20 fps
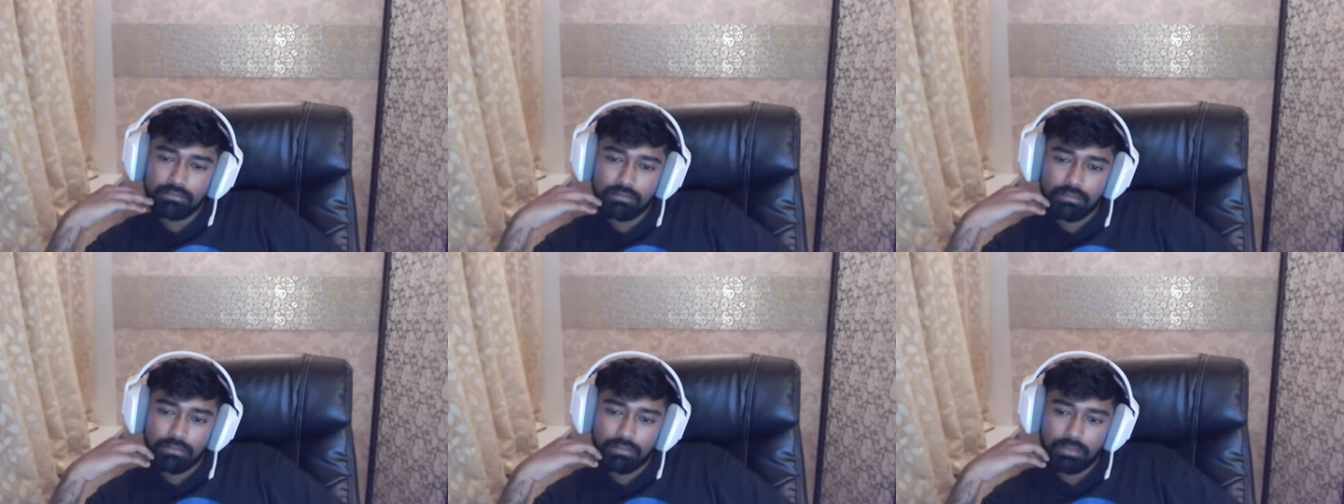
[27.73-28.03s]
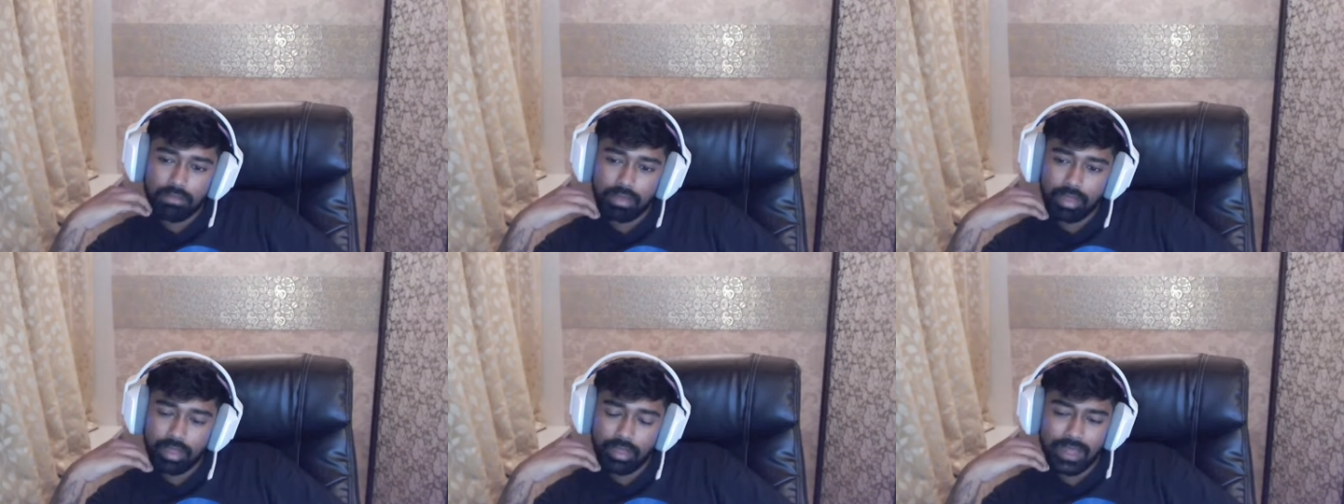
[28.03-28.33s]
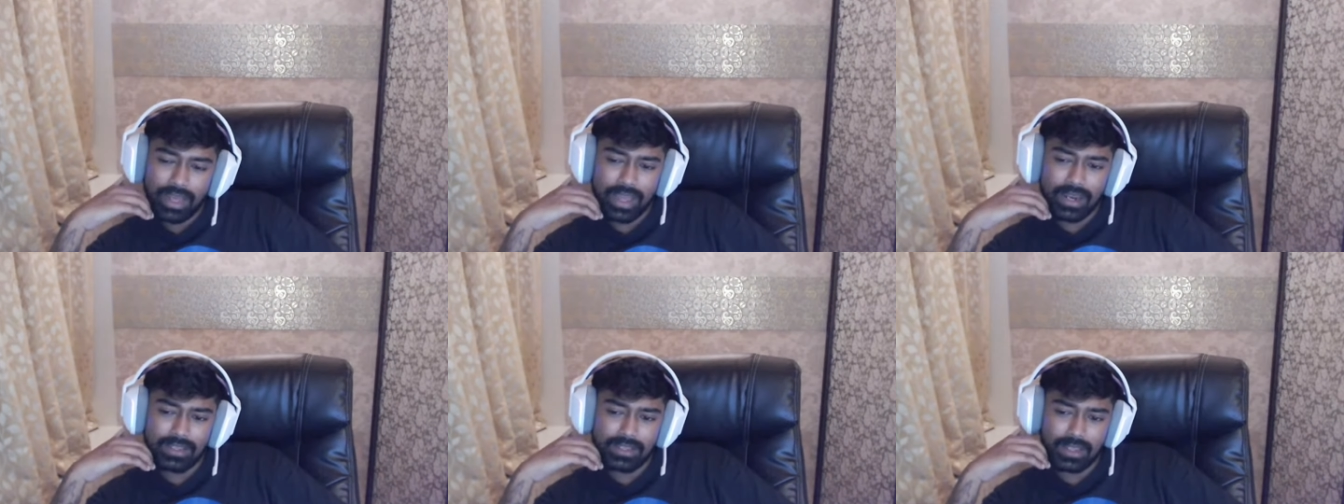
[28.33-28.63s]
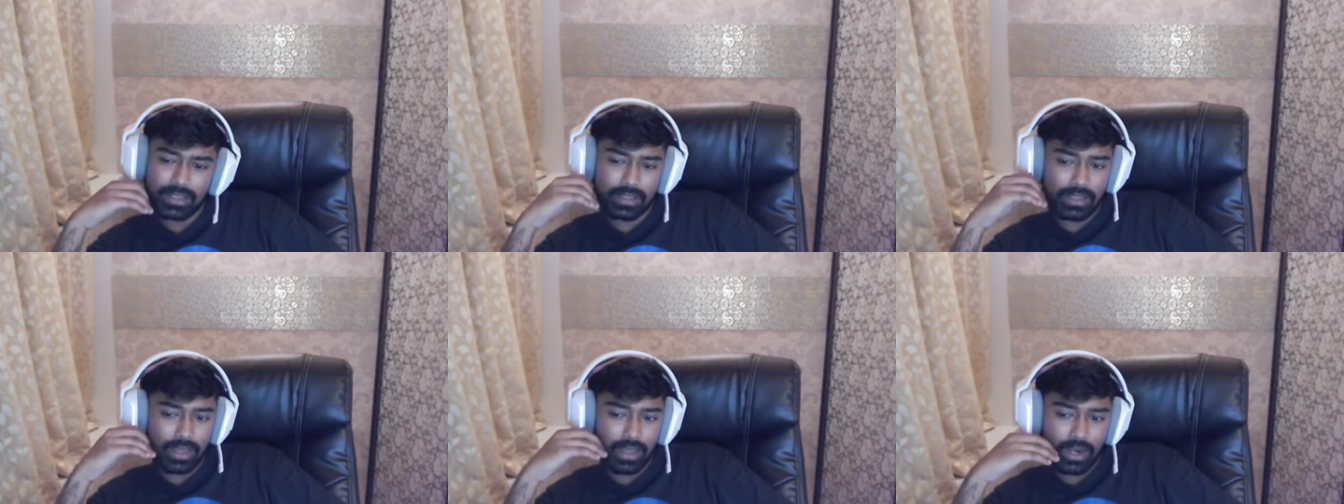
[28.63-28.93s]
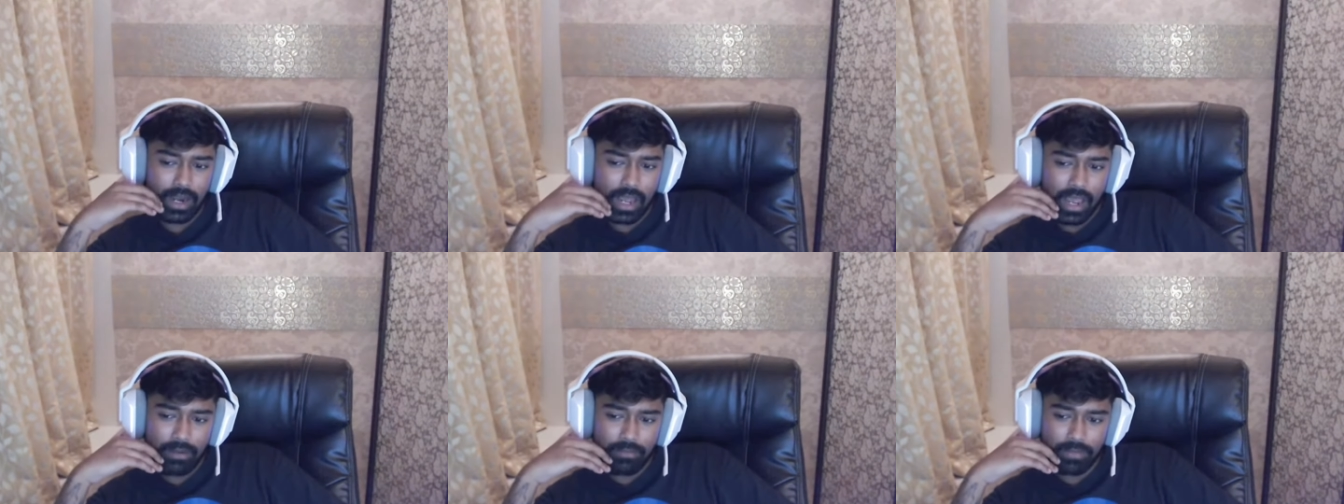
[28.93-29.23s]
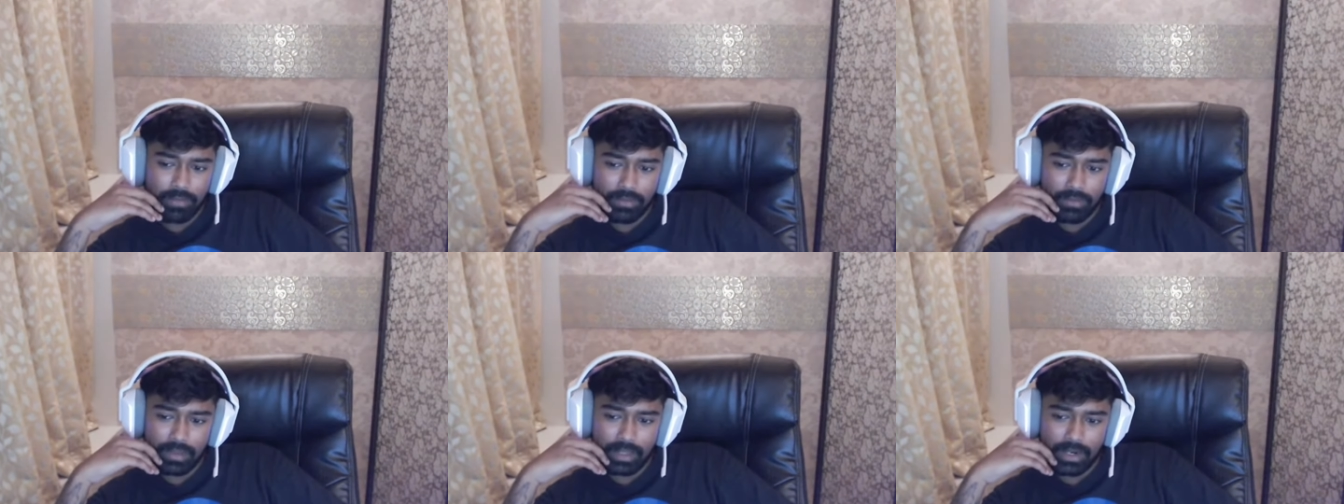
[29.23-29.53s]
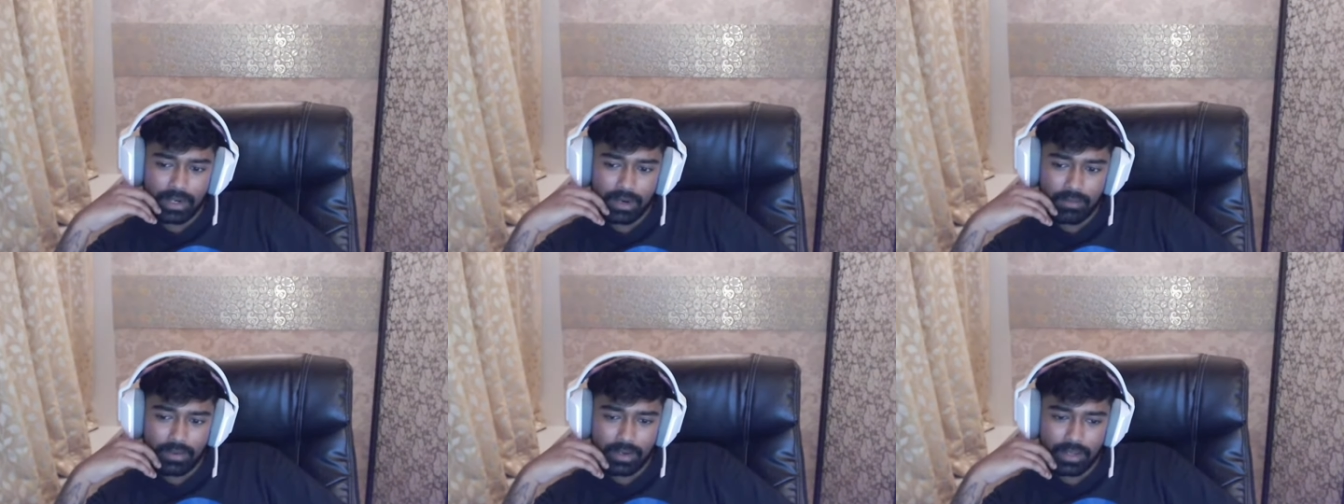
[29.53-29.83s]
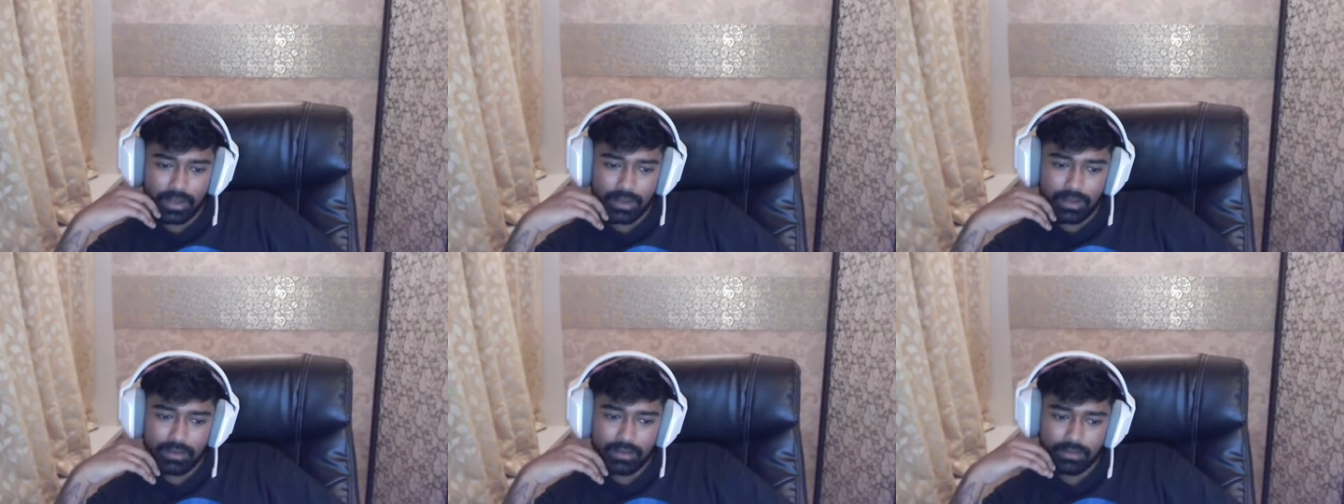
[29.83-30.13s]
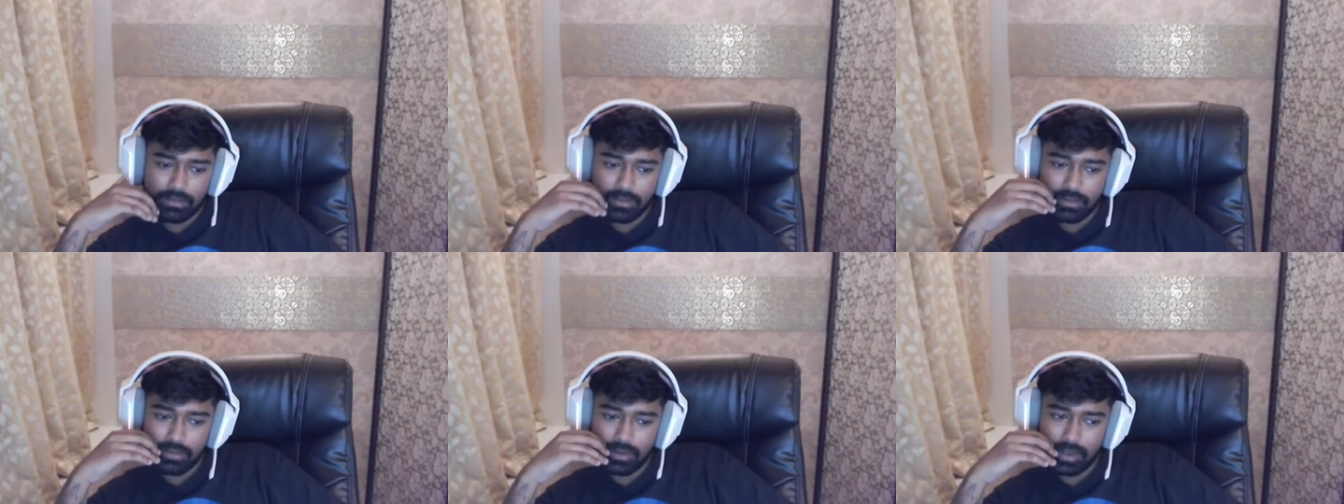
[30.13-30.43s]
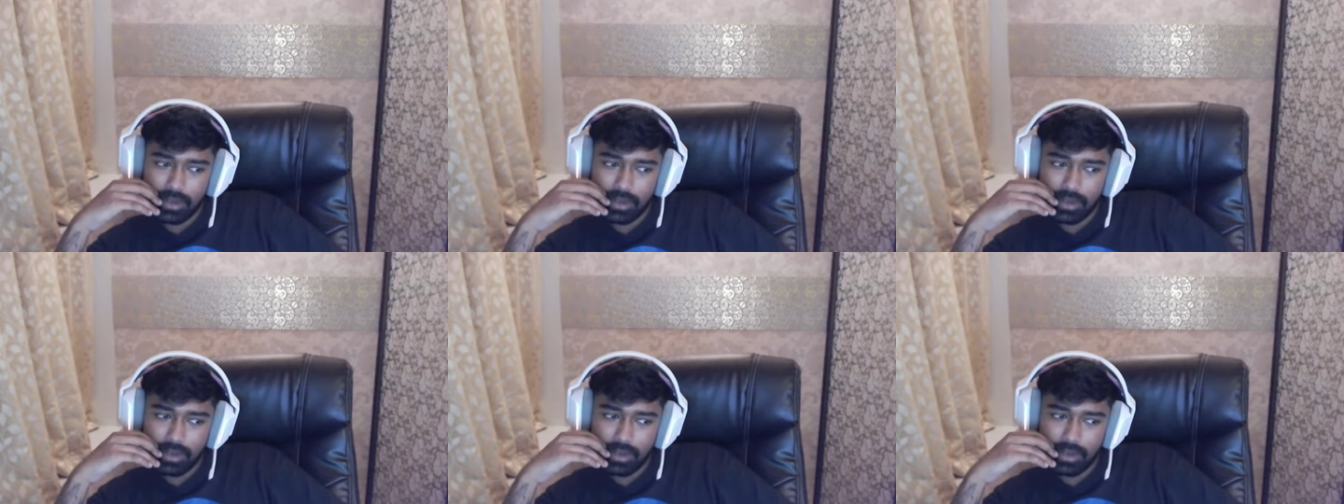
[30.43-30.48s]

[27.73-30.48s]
कह नहीं सकते यार लाइन पे अभी देखना पड़ेगा अभी मैं